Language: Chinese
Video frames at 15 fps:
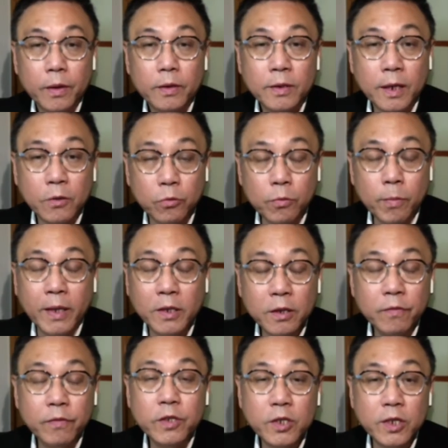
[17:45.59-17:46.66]
在读满新
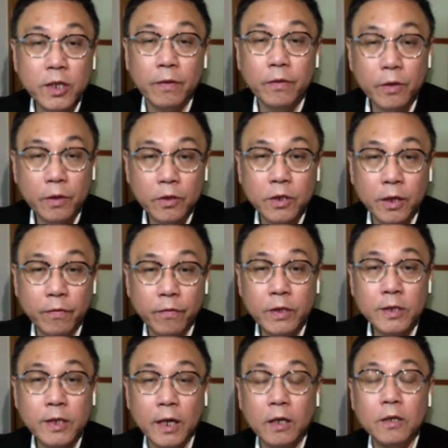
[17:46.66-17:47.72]
闻写写文
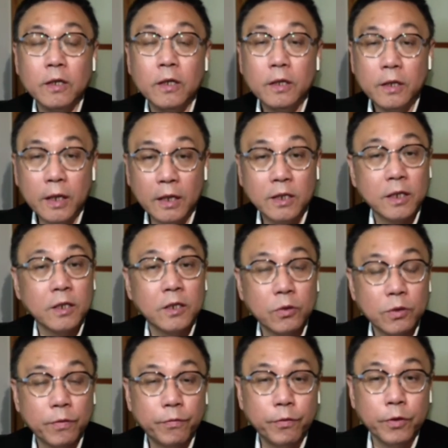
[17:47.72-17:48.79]
章，那这个就
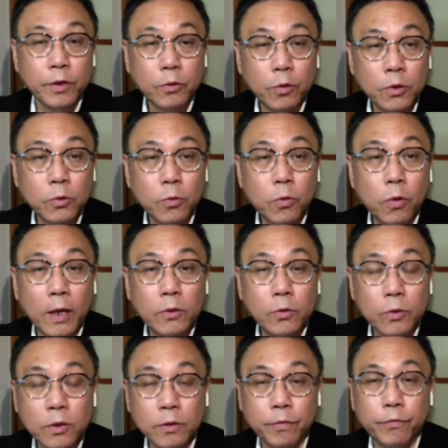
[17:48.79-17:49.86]
是负对中国来说
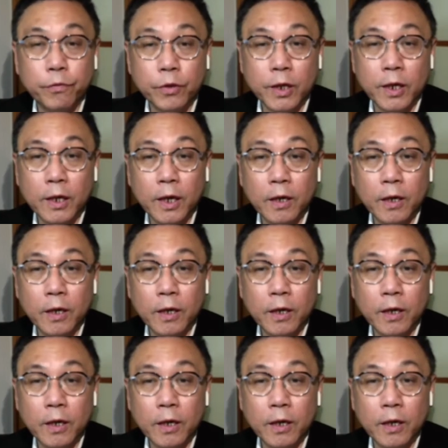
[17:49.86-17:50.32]
就是负能量。